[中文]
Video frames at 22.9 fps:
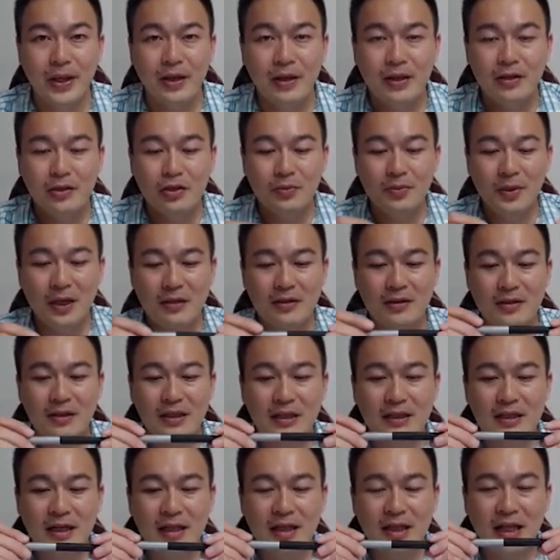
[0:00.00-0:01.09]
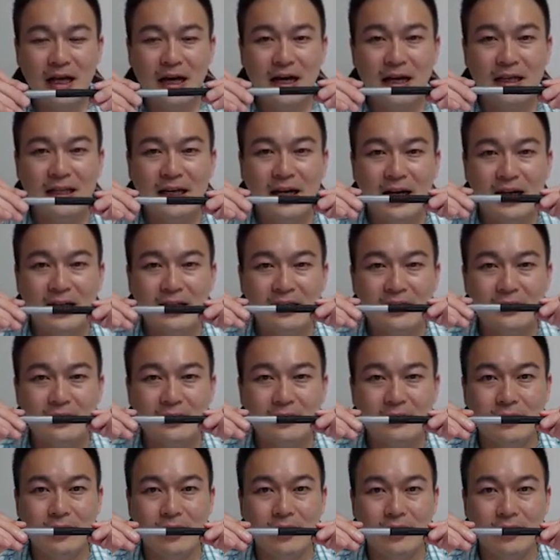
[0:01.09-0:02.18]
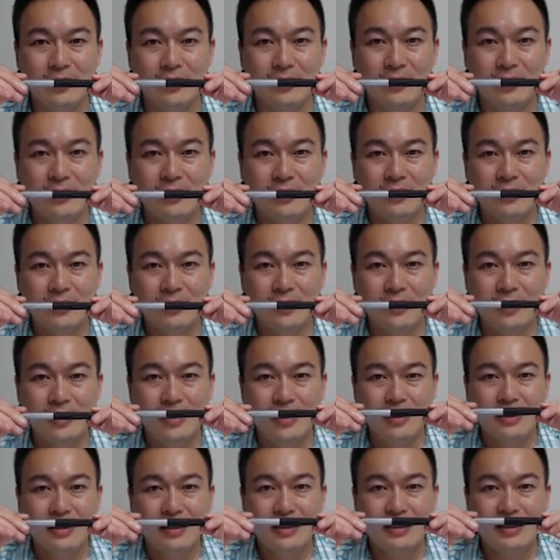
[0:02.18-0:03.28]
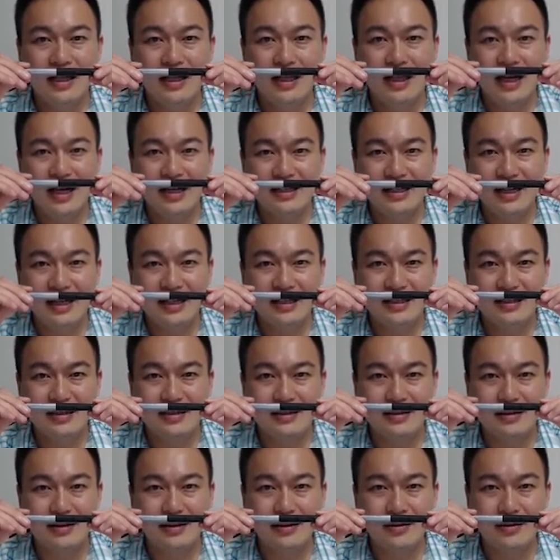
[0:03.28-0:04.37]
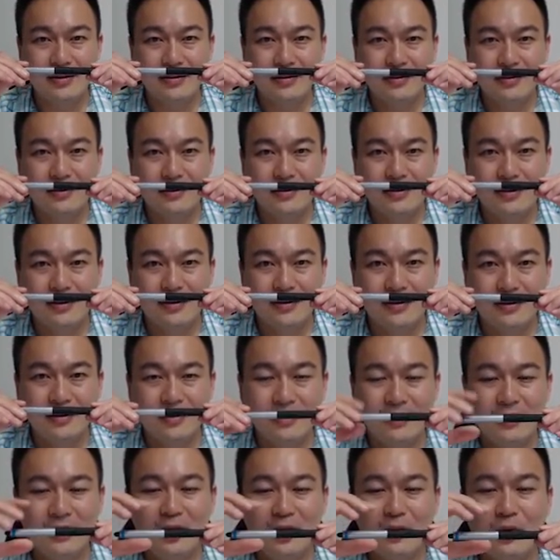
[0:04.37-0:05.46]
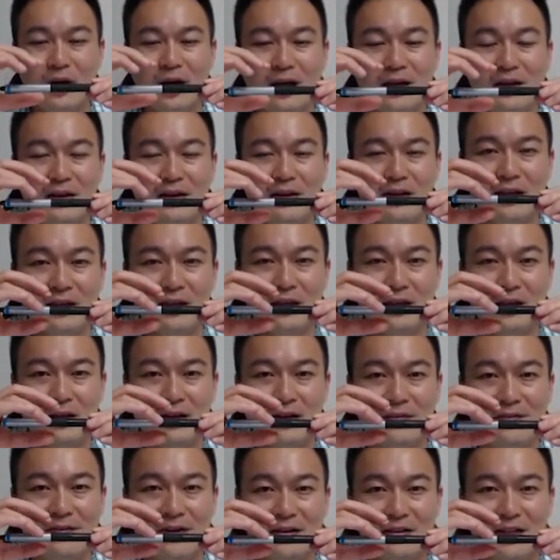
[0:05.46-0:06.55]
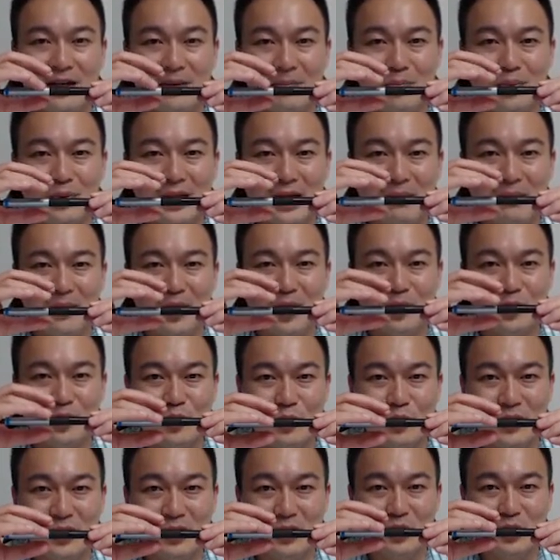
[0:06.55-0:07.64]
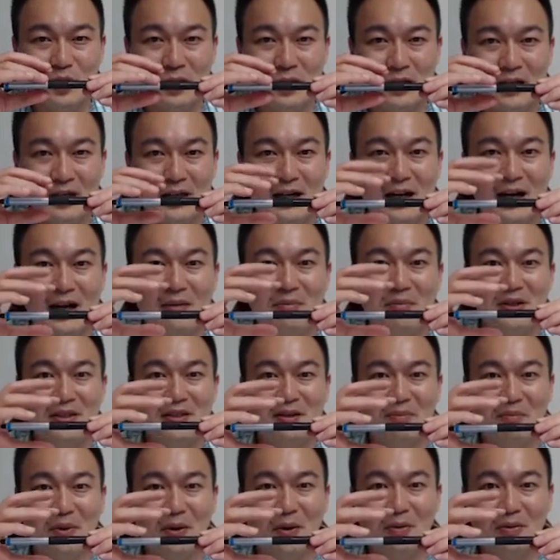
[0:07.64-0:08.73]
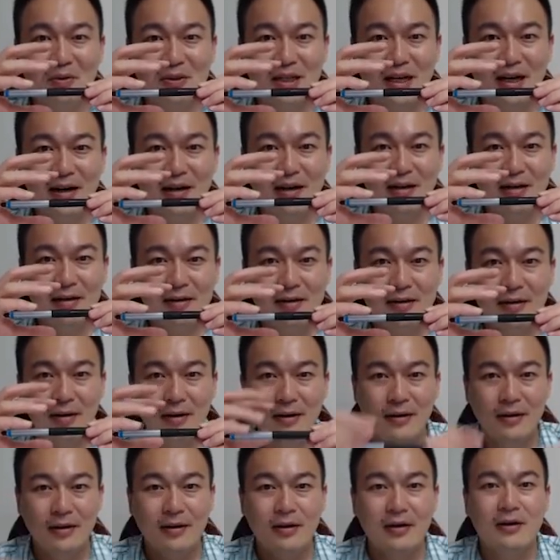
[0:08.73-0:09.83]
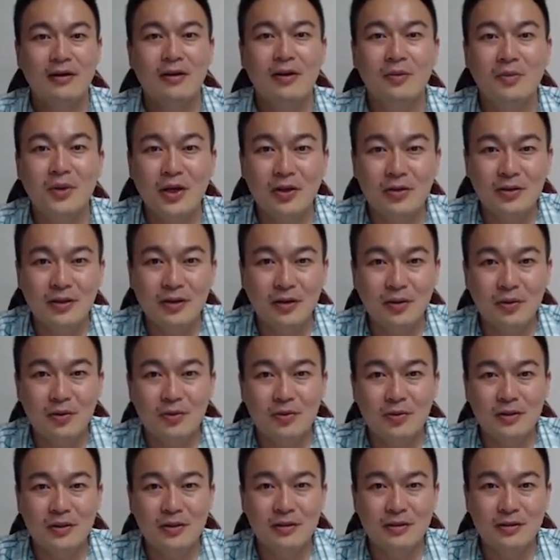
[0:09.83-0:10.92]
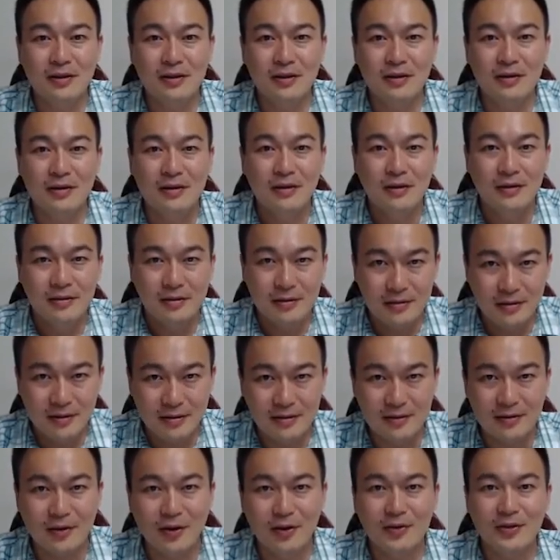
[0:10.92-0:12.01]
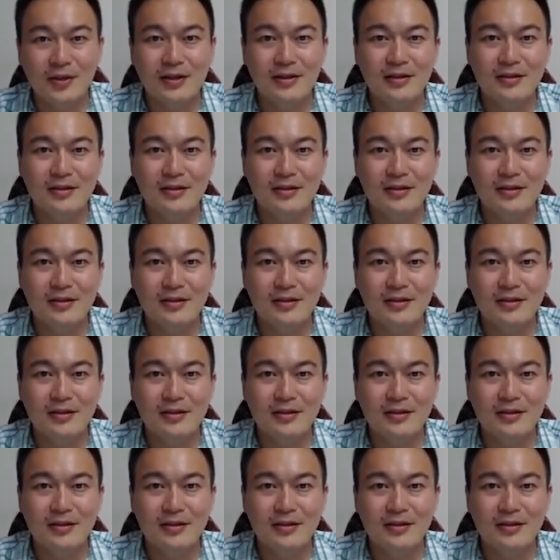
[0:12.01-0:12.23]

就表示你在拉它的时候，你在拉它的时候，另外一个方向不但没有缩进去，还变成膨胀。好，有没有这种物质呢？是有的。